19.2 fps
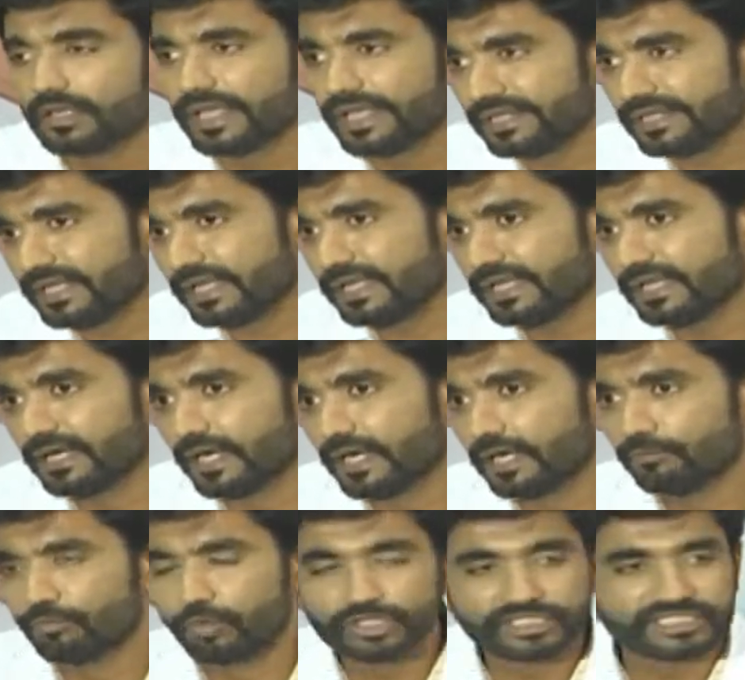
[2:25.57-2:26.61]
ఏది
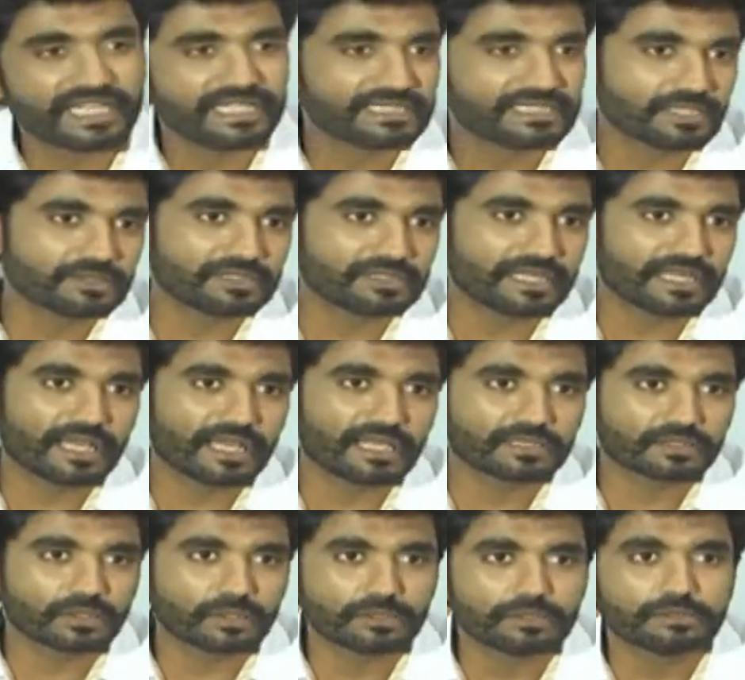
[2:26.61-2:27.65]
బుచ్చయ్య చౌదరి
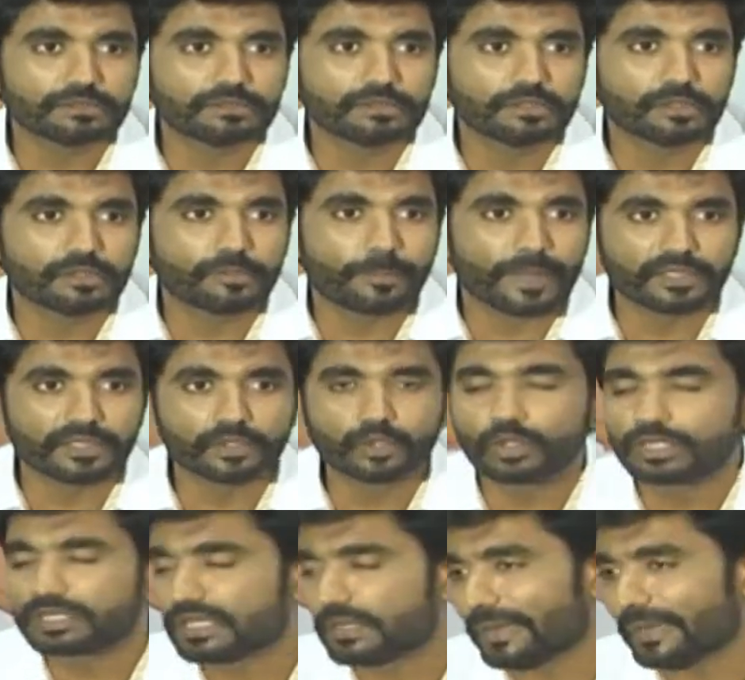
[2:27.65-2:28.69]
గారితోనూ
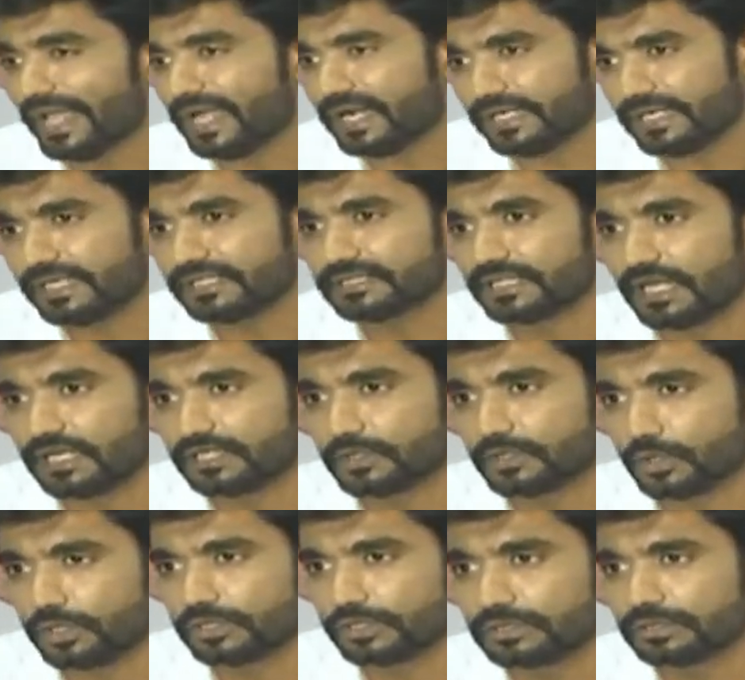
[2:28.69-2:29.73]
పెందుర్తి వెంకటేష్
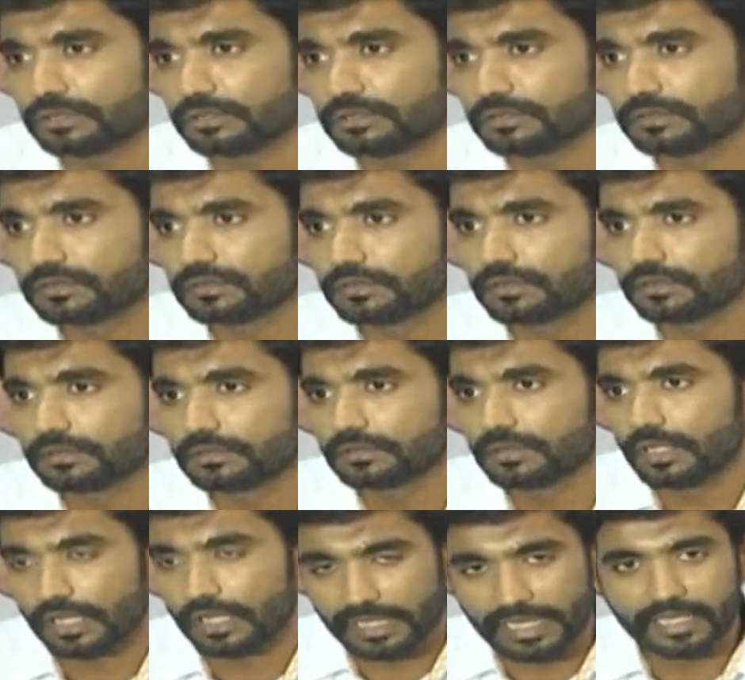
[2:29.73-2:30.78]
గారితోనూ
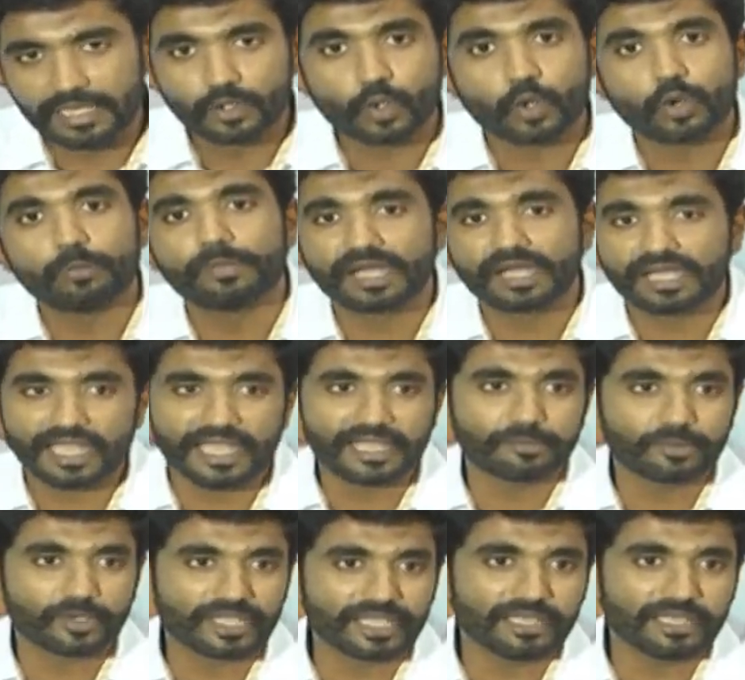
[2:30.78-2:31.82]
నేను
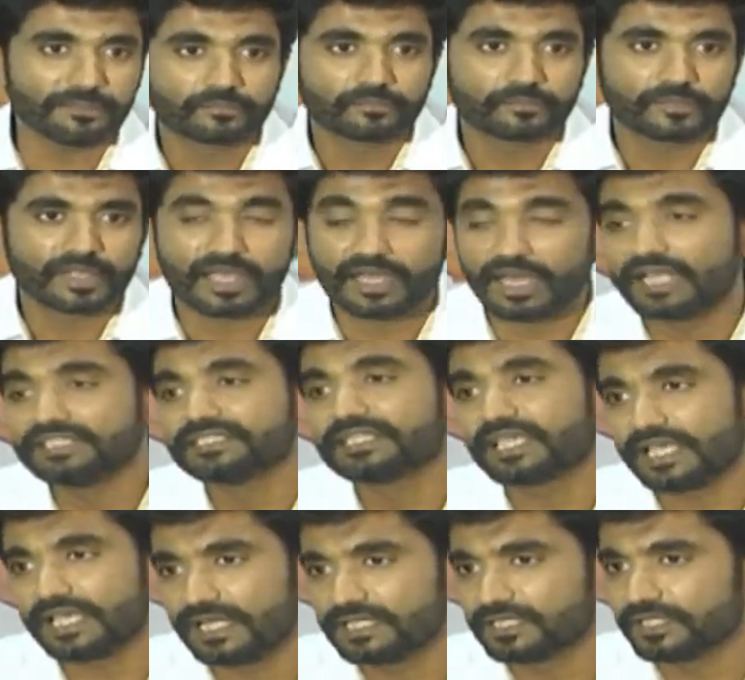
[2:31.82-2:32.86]
కుమ్మక్కైపోయి
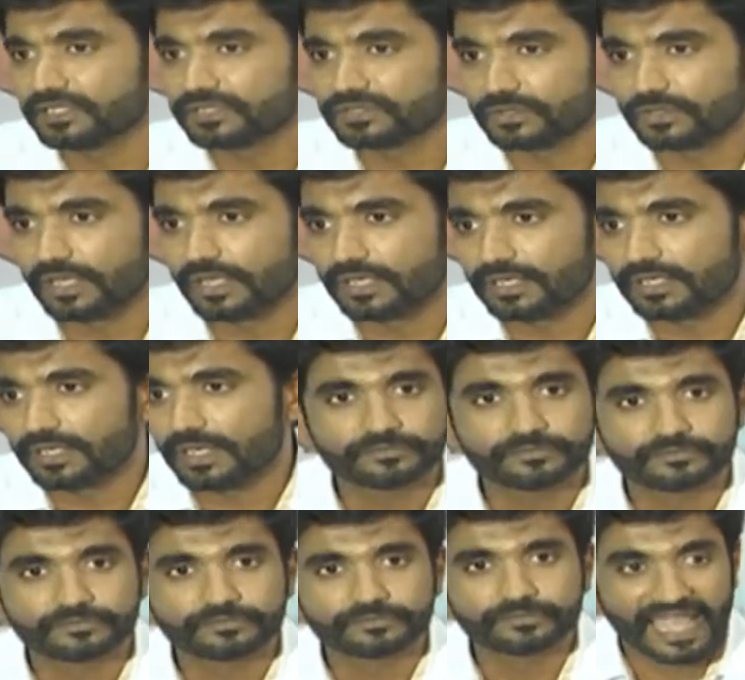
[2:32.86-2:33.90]
రాజకీయాలు చేస్తున్నానంట
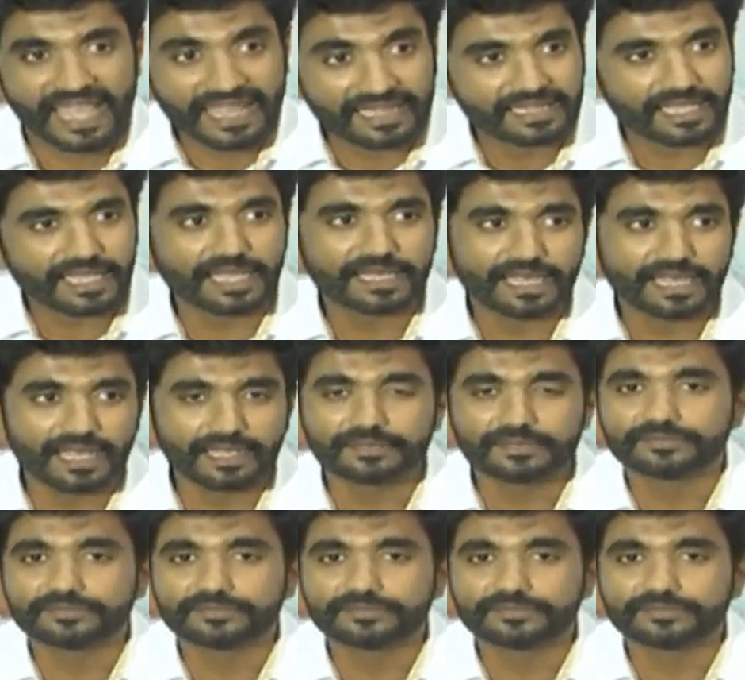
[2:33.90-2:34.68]
ఎంతకన్నా